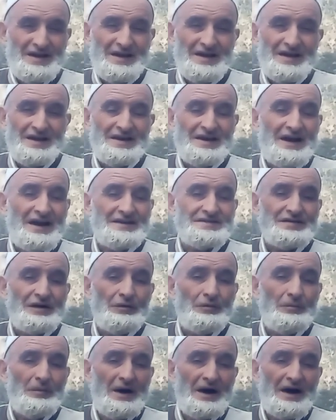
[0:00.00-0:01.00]
الناس
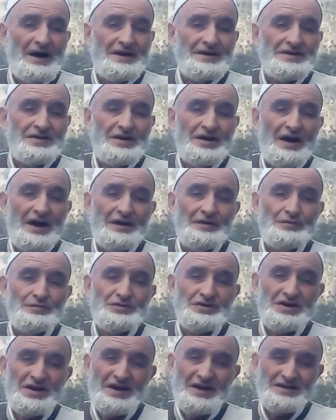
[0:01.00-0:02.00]
هما نكي عنو
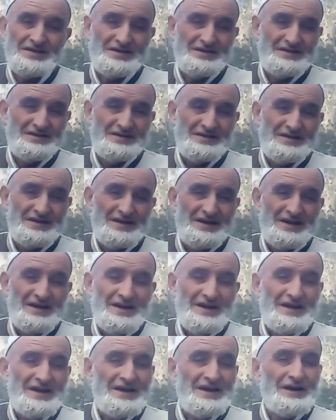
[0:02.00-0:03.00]
شكيغد
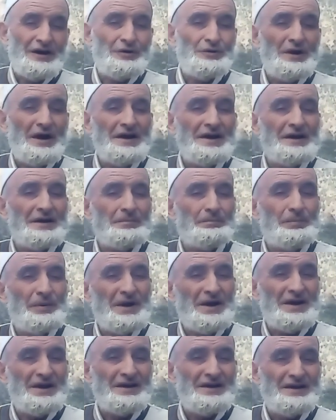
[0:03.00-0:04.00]
اغنى يا
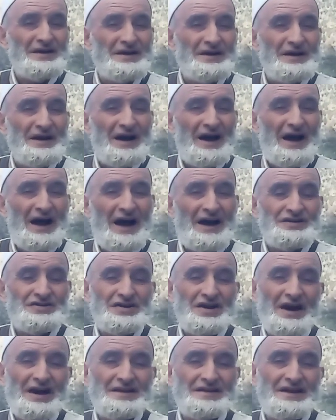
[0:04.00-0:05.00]
ربي
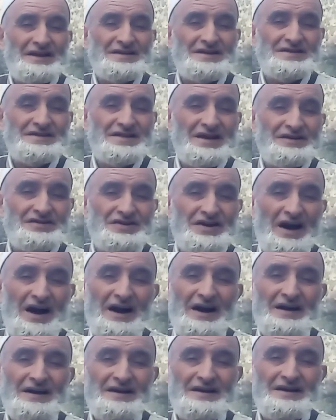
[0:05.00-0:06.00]
اشكا غدر دي
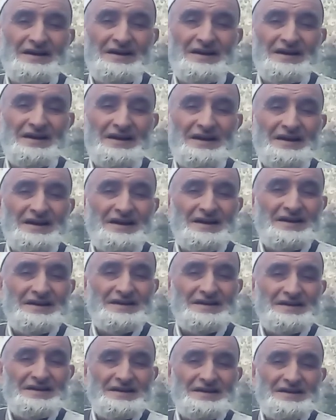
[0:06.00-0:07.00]
تاشكا
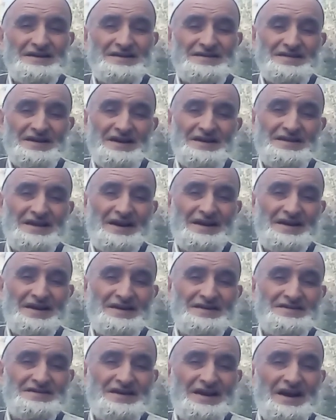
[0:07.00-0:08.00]
صغيدر كي
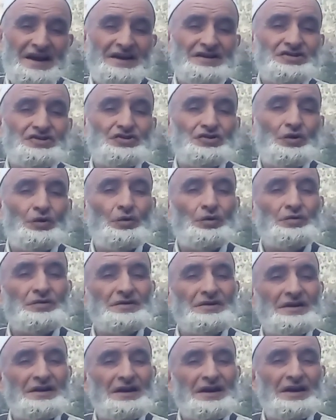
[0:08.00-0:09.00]
الزريخ ست
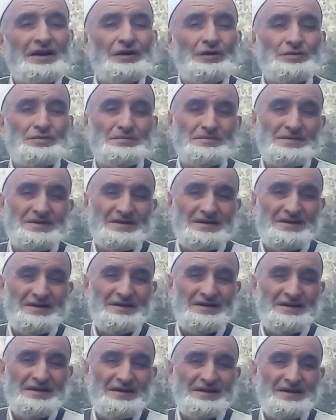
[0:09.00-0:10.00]
شهور الخدمة
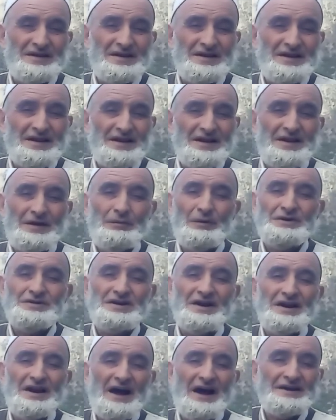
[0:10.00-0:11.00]

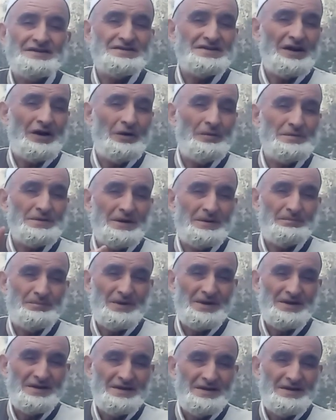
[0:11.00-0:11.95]
لوجه الله استيقظ بضربي